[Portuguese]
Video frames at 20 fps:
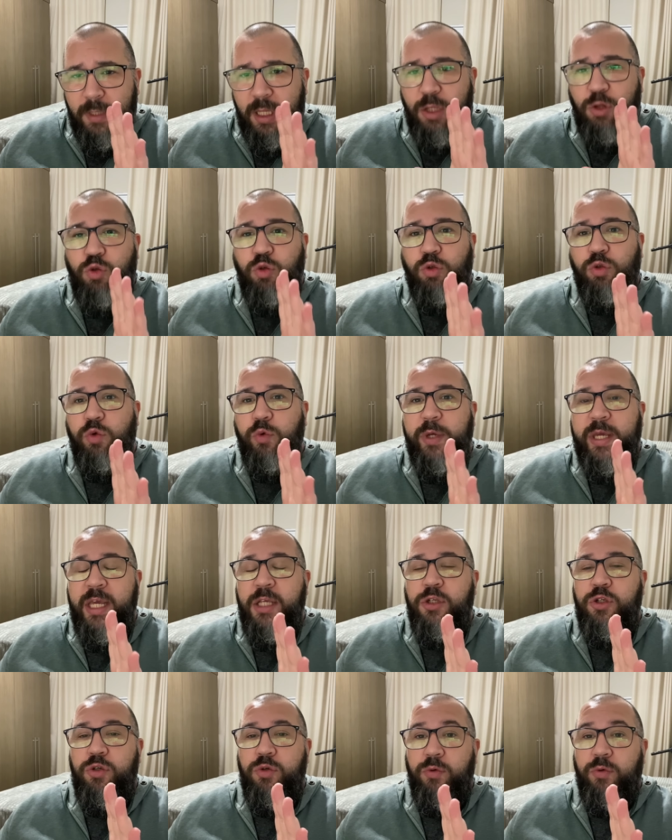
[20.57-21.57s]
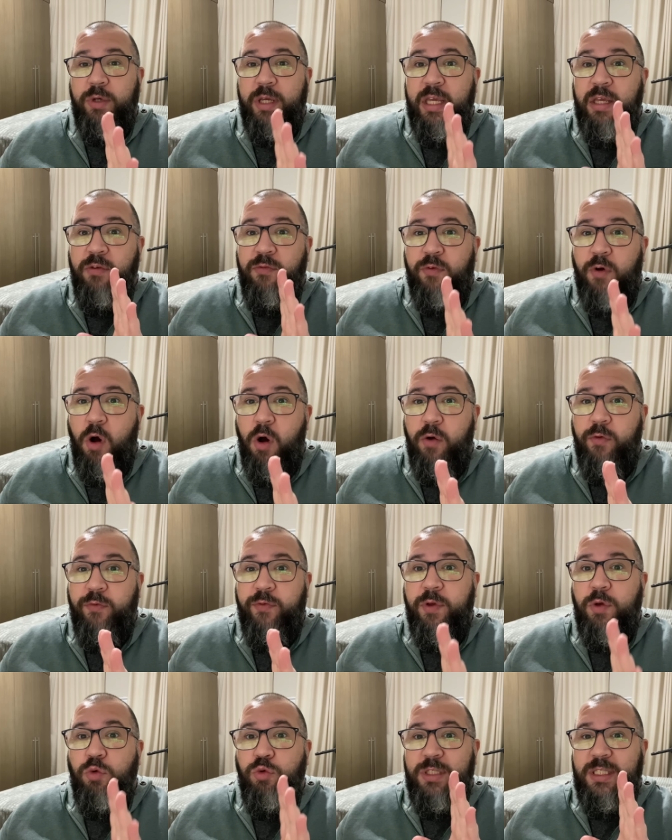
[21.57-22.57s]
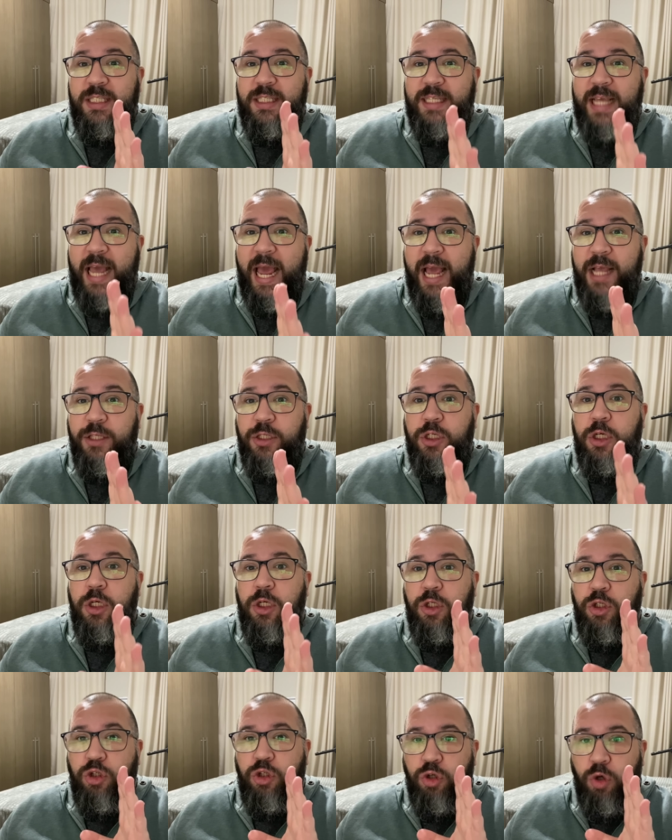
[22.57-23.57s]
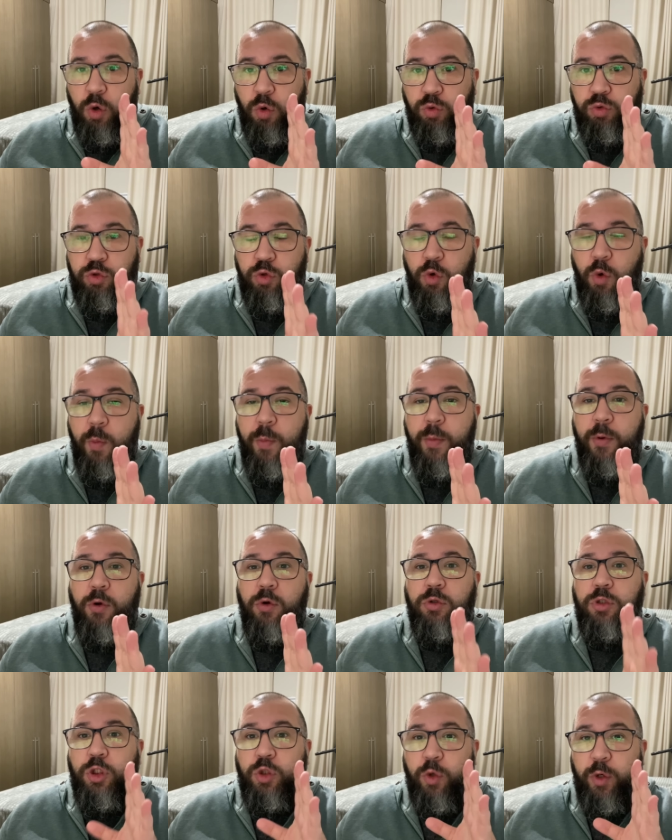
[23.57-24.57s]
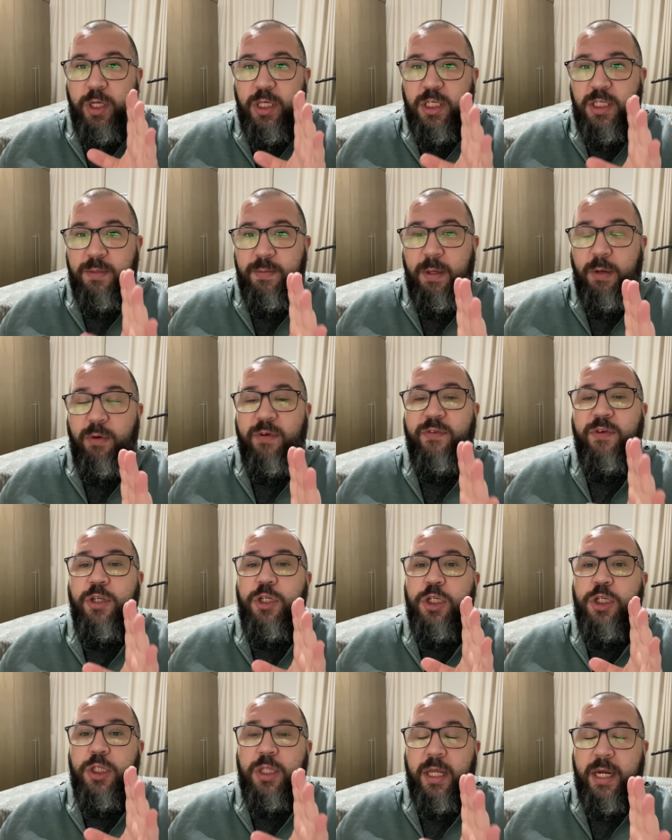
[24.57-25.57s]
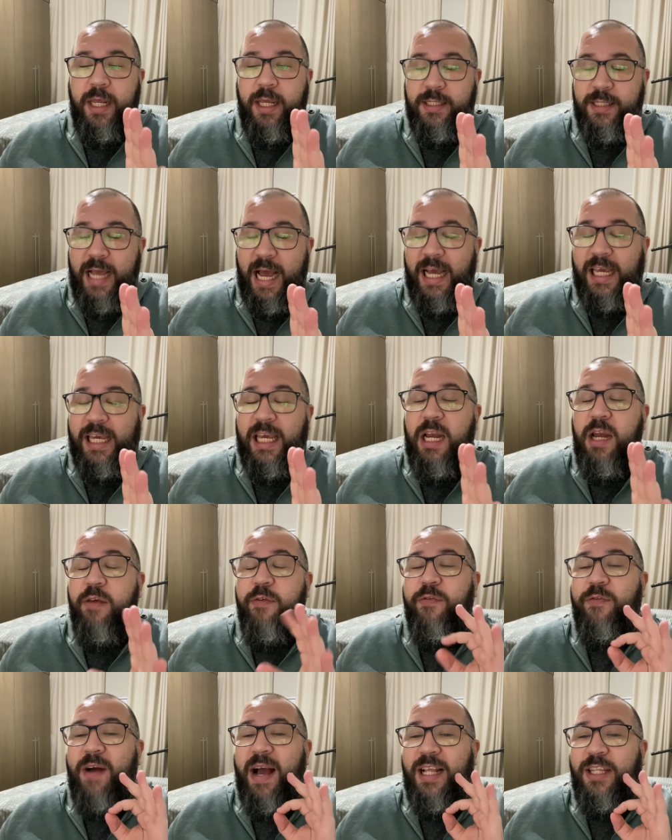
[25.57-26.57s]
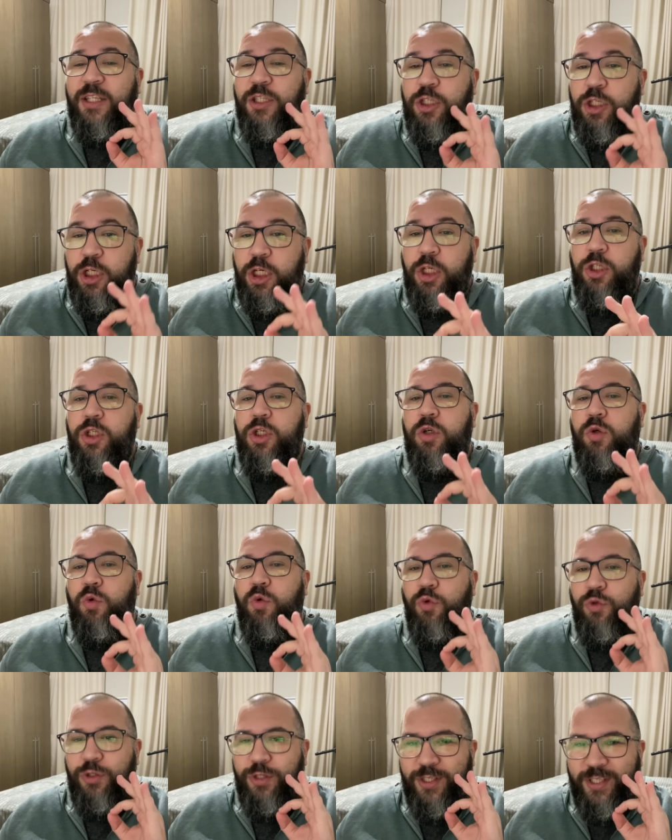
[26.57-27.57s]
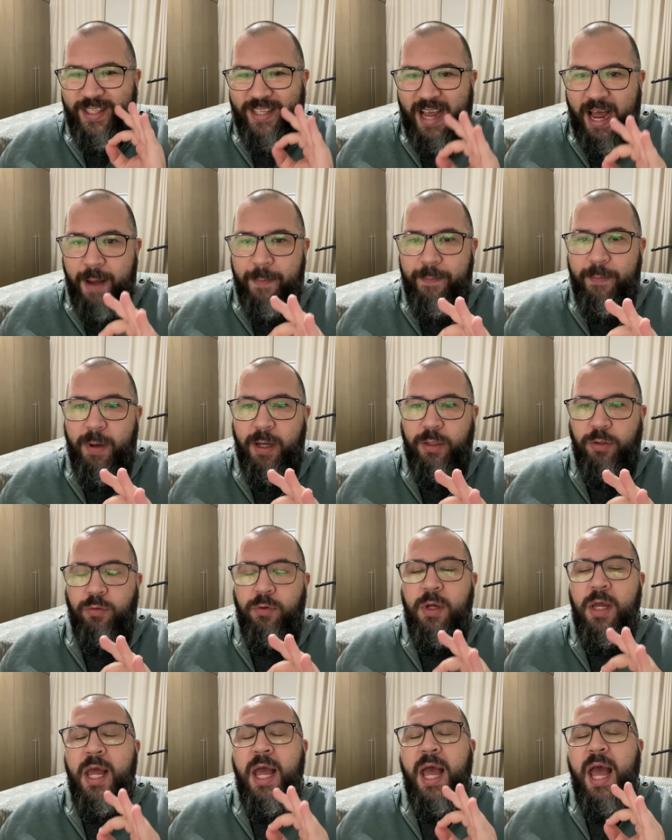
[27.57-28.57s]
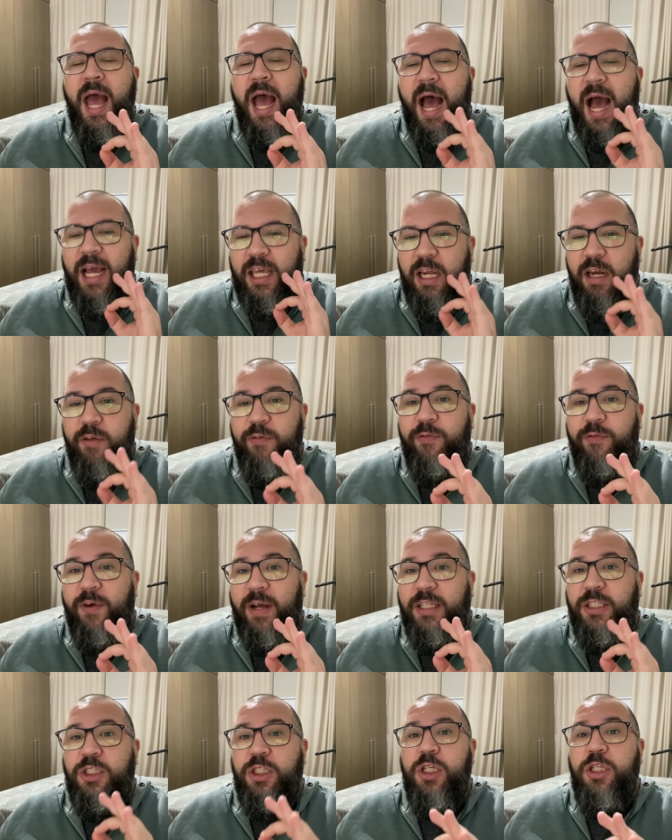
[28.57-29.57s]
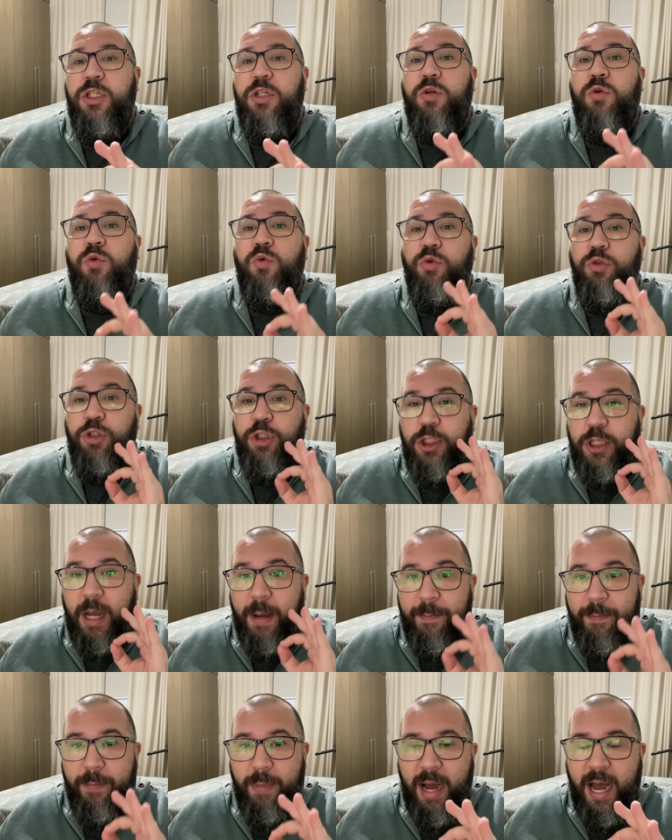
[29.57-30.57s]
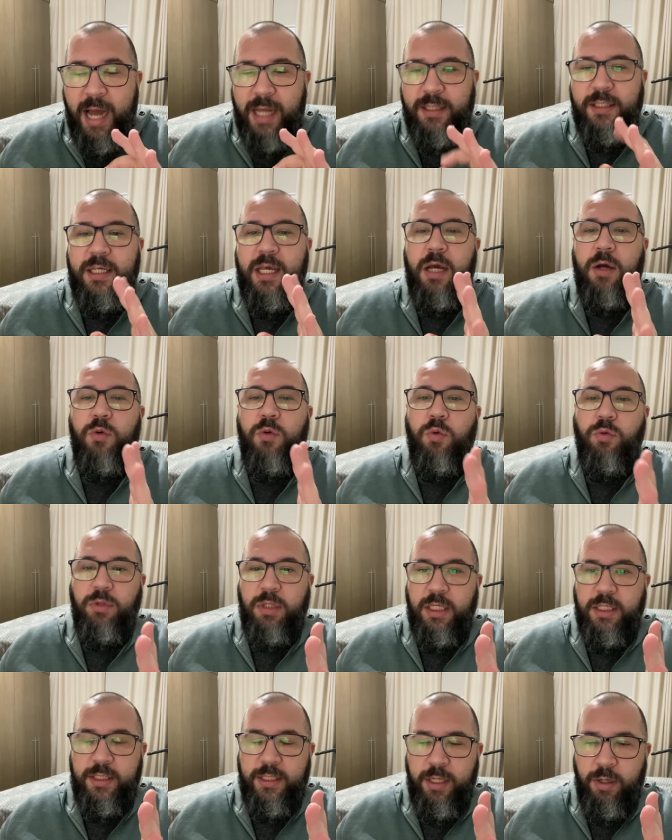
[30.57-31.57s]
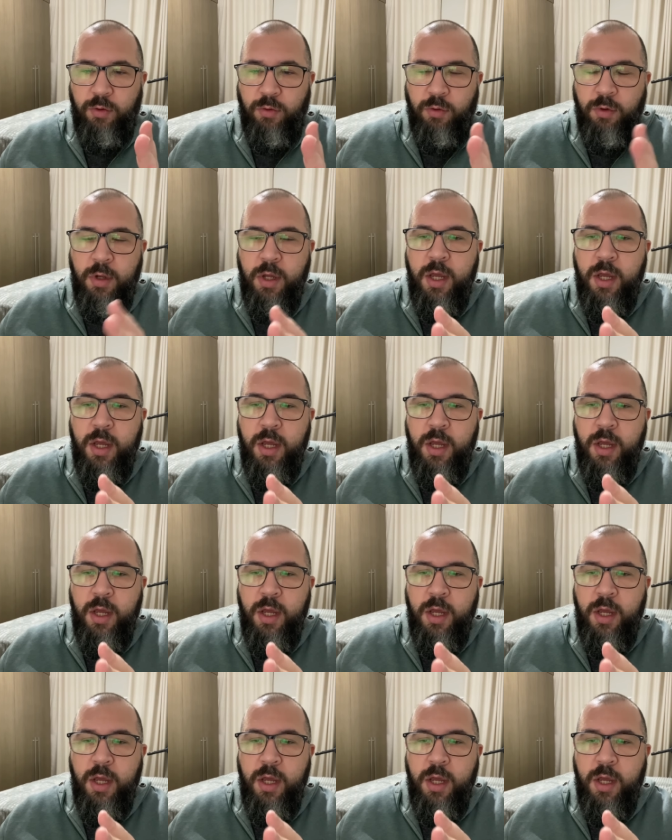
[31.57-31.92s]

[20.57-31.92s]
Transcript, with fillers: tudo isso envolve o 7 de outubro de 2023, aquele fatídico sábado aquele fatídico Shabat que aconteceu,